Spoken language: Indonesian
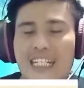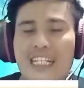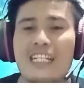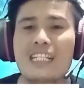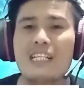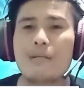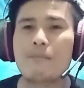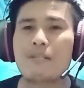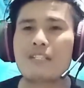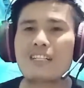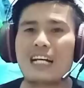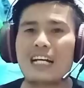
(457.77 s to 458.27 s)

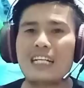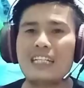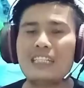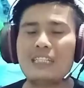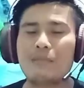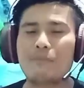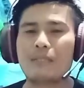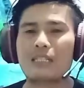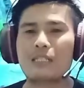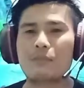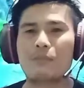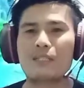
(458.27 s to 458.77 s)
Jadi sama sekali
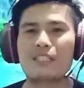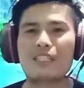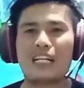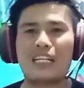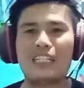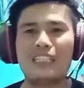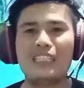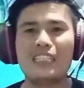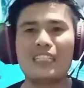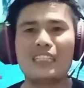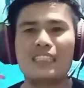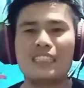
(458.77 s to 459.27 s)
teman-teman
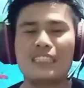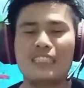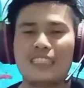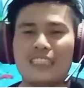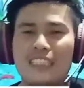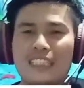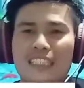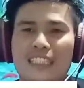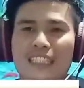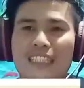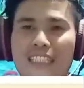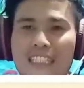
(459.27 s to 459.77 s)
sekalian
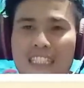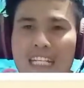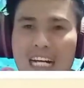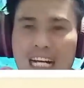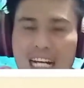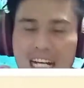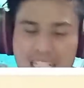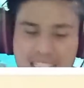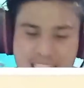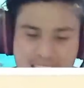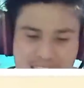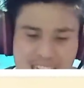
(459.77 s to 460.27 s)

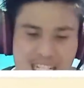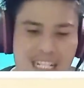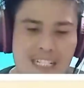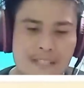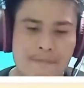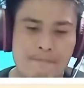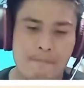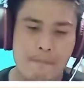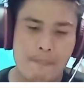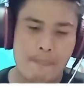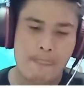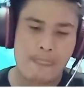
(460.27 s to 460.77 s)
tidak
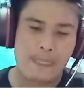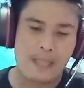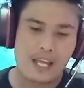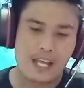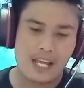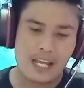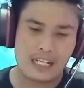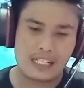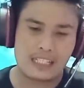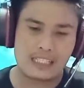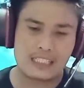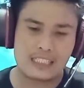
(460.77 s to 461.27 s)
ada
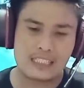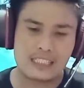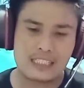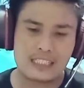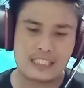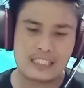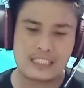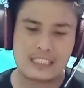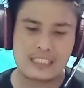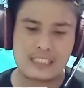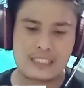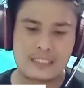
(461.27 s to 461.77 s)

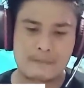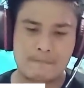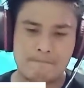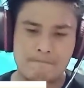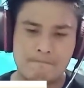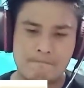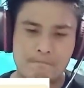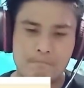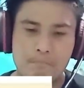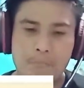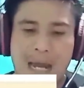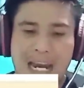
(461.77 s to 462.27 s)
eh,
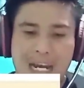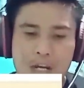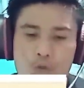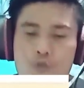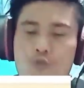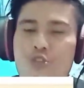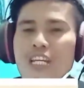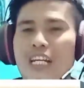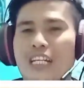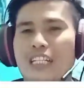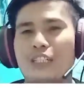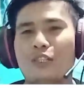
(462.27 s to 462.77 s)

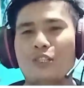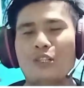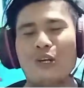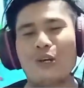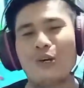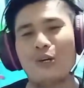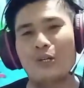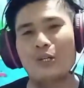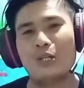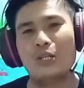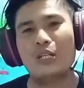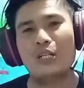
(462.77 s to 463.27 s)
malunya gitu
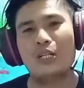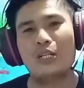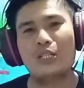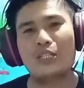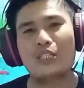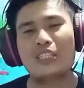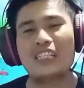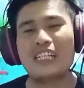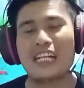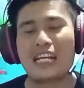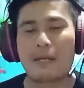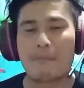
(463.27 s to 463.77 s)
loh.
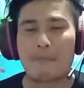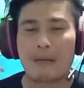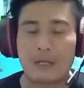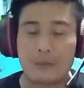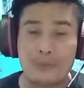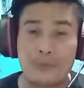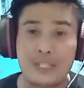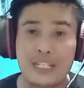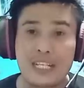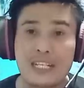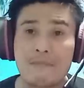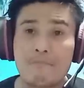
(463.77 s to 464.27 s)
Tidak ada
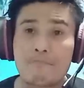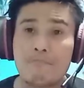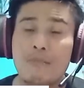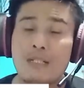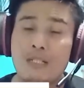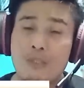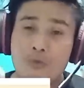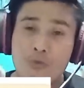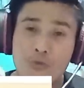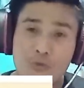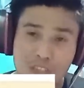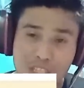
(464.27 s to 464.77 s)
malunya
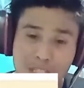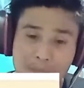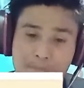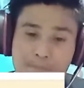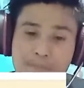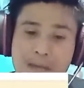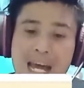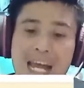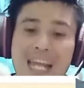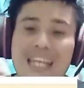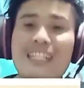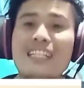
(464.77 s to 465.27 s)

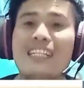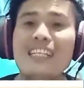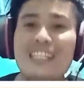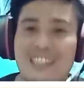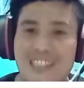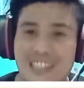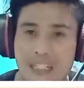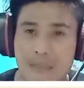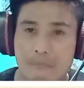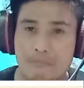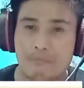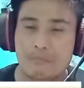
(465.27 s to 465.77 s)
mengutip
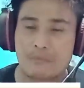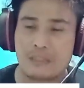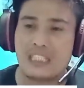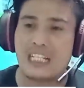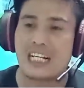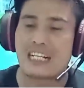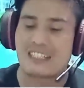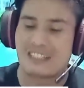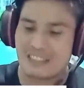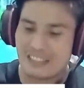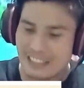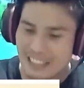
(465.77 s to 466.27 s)
Alkitab
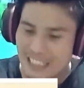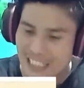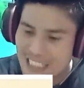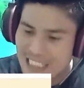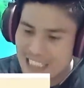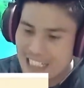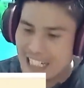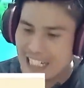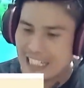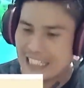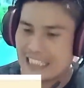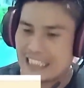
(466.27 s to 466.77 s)
yang
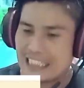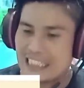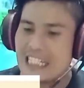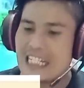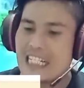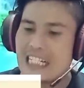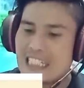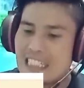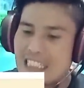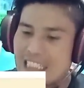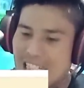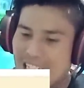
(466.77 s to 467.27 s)
seringkali
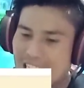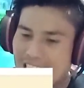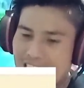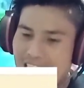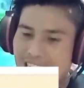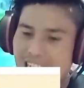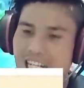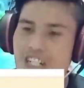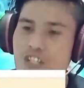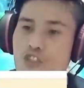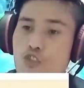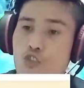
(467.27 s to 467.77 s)

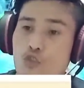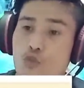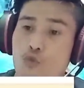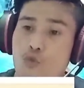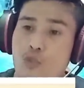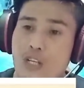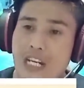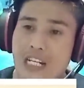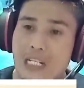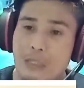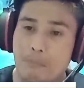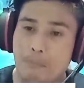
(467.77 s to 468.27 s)
dikatakan
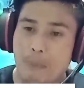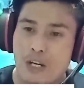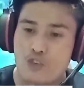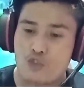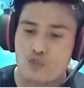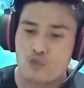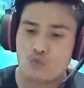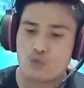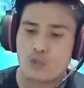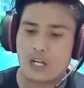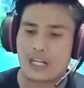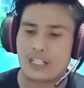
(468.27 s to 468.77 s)
sudah
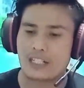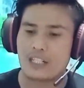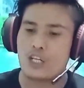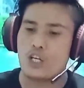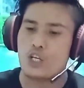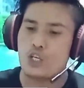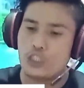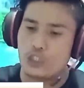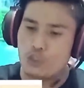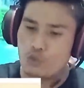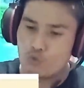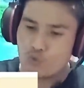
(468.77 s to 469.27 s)
dipalsukan.
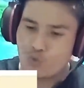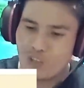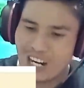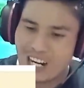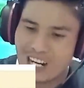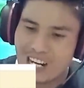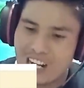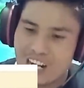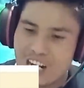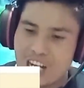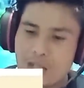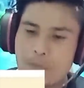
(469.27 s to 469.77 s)
Itu
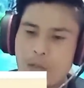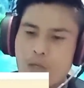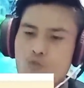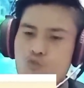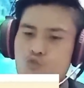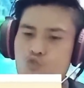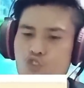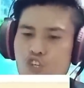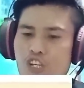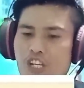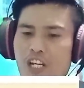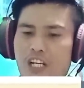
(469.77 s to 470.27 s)
karangan
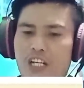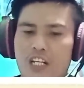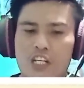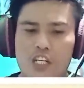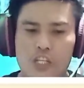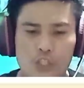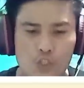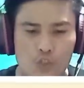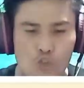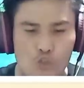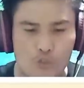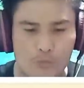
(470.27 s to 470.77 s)
manusia,
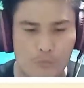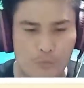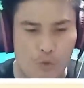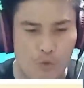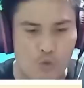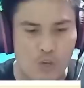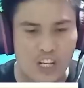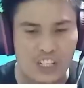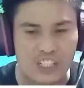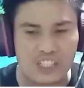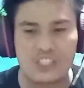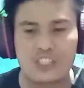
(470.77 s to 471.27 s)
itu
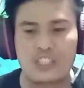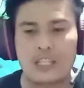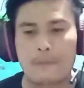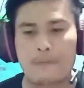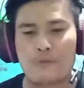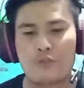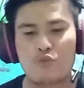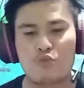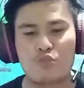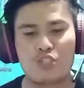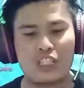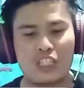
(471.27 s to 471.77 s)
bukan
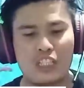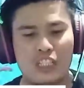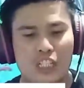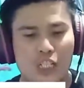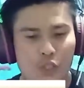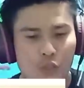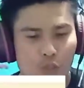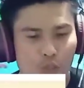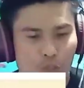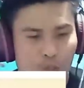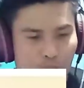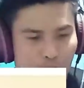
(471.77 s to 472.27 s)
kitab suci.
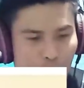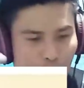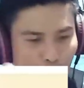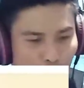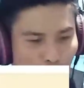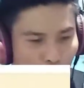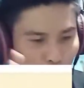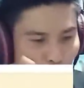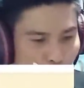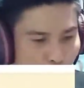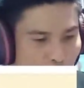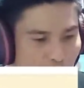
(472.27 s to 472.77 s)
Oh
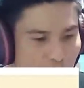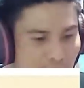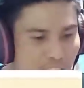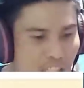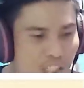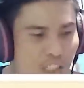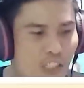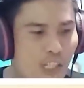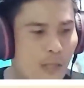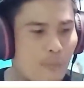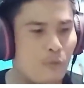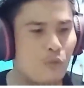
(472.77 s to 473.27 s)
itu
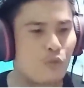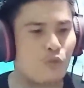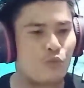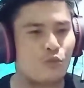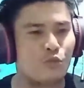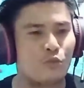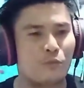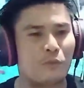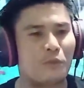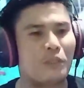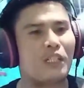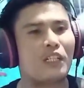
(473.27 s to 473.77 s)
Alkitab
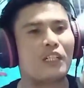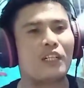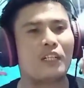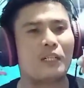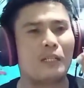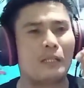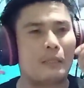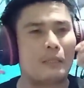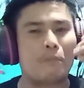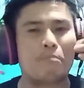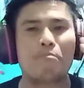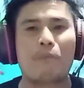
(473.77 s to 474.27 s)
itu
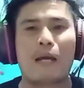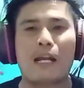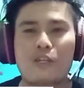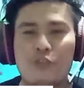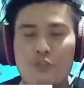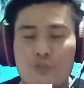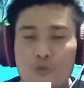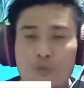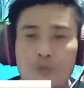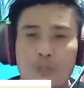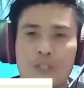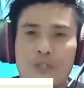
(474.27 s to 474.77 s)
uh,
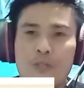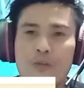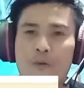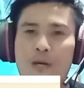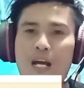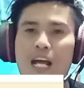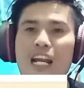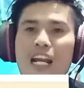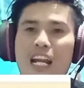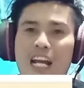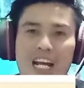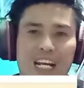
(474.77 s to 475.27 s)
palsu
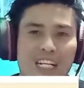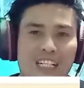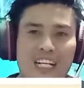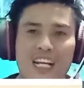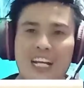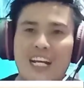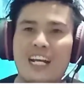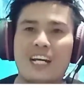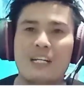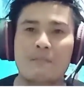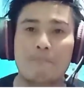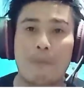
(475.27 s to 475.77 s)
gitu,
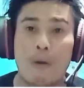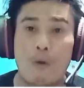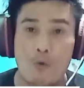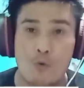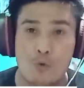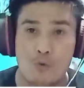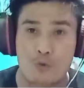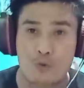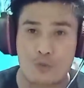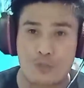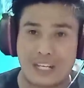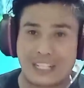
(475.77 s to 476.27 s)
karangan-karangan
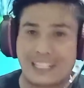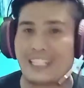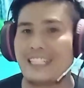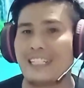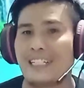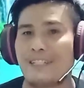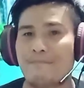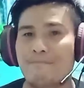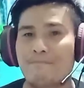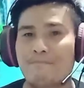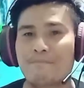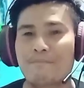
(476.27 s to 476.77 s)
Paulus
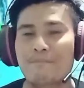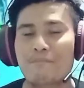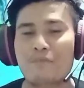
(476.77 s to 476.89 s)
katanya.